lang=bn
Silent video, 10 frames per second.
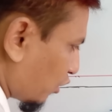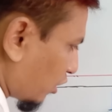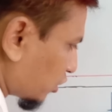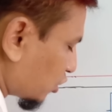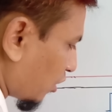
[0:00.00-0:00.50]

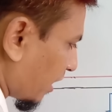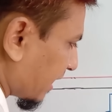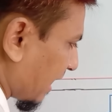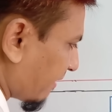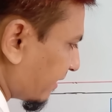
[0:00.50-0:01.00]
নষ্ট
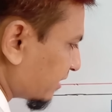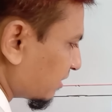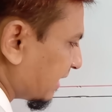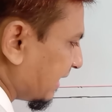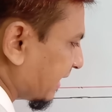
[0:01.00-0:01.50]
হওয়ার কারণে
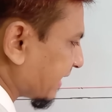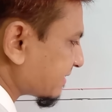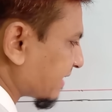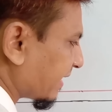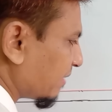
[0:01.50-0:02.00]
যদি
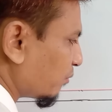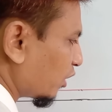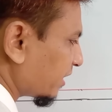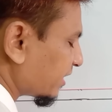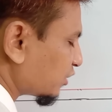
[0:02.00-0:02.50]
লিকেজ কারেন্ট
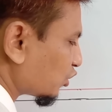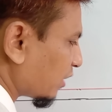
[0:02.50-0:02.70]
বডিতে